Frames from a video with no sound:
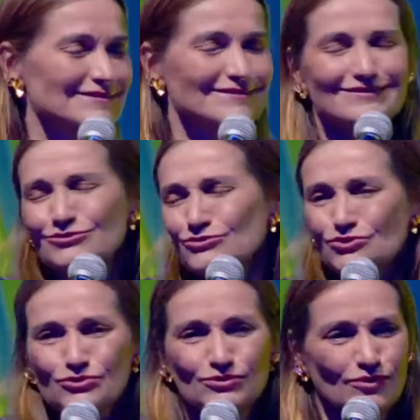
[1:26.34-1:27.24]

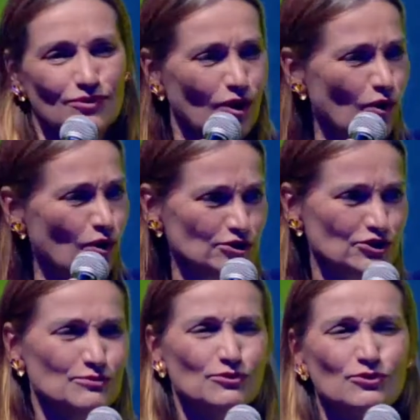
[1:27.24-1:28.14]
tudo
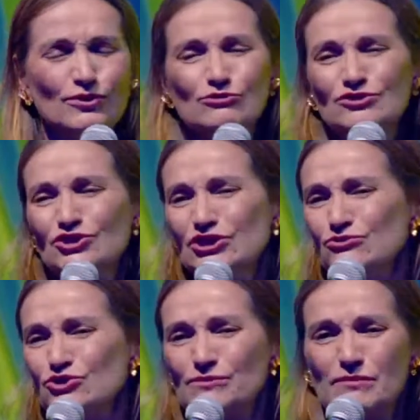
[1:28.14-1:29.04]
ótimo. Eu tinha um
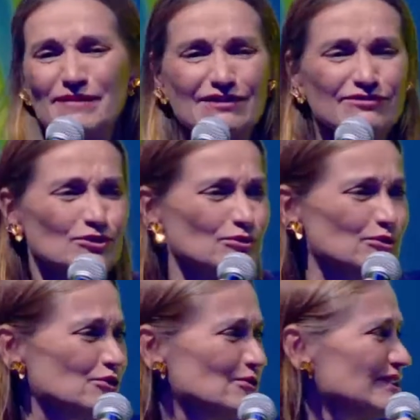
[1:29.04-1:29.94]
time
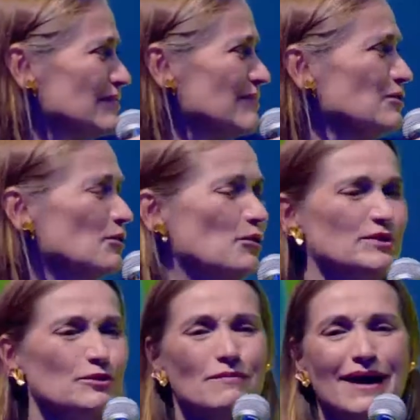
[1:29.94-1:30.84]
maravilhoso que trabalhou
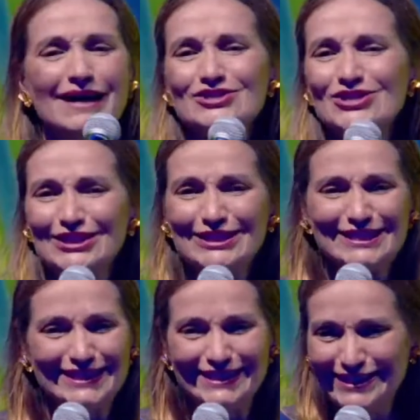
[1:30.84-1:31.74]
comigo mais de
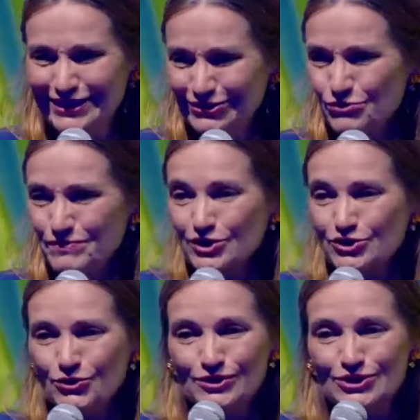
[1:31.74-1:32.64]
15 anos,
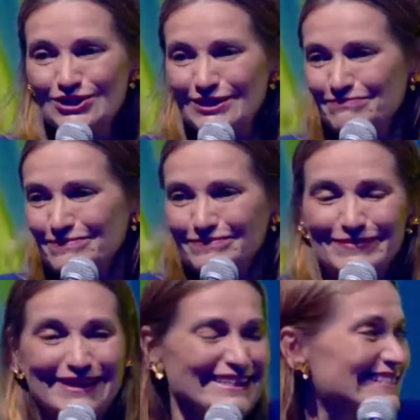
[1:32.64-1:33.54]
pessoas que
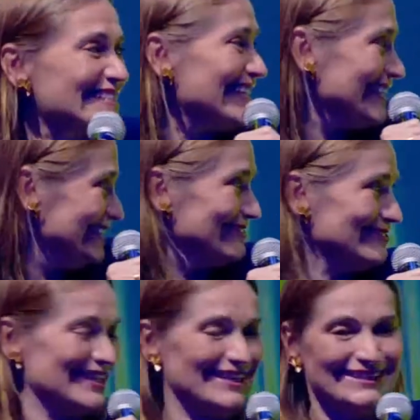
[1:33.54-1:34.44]
cresceram
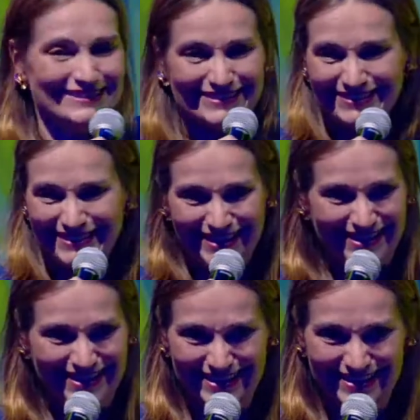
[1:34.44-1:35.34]
né,
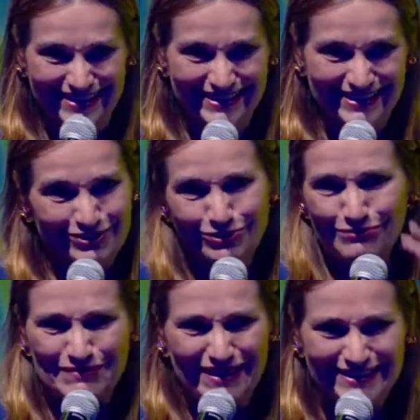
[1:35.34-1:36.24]
é, sob
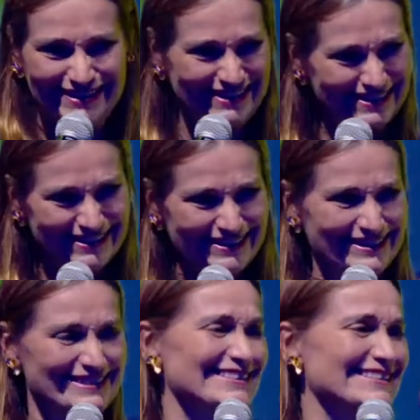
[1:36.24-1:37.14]
a minha
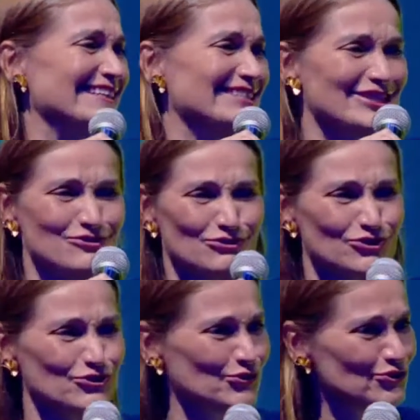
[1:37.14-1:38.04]
liderança e a gente
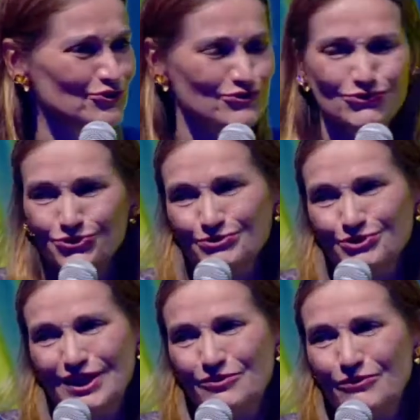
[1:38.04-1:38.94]
construiu junto
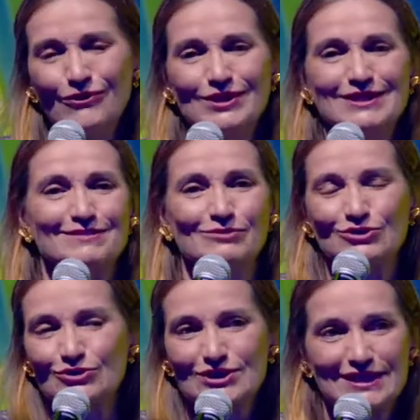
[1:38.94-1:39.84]
muita coisa, muito
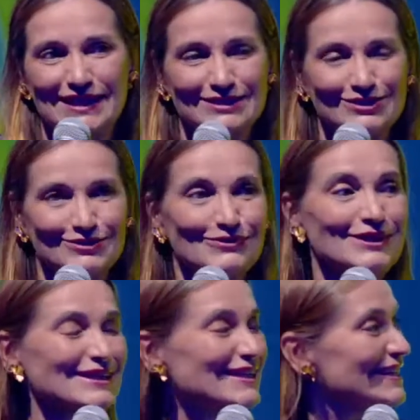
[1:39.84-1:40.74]
sucesso.
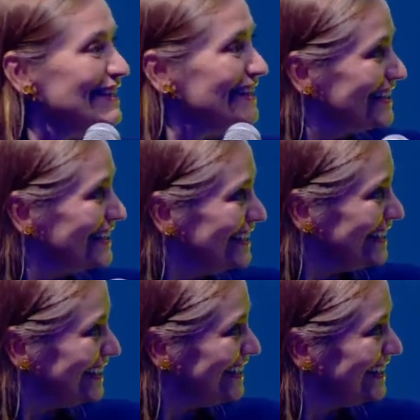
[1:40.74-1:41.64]
Licença, deixa eu falar
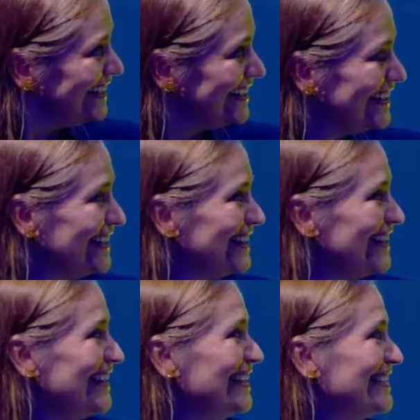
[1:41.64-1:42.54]
um detalhe
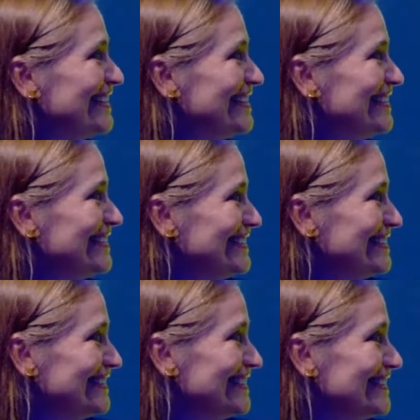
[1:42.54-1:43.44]
importante,
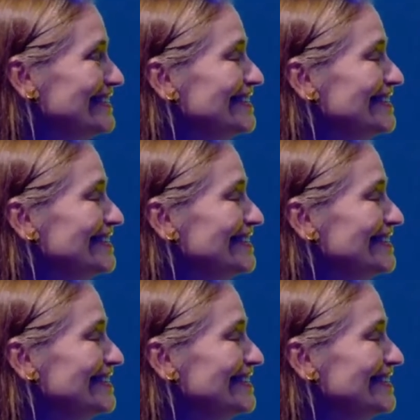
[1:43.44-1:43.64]
porque você é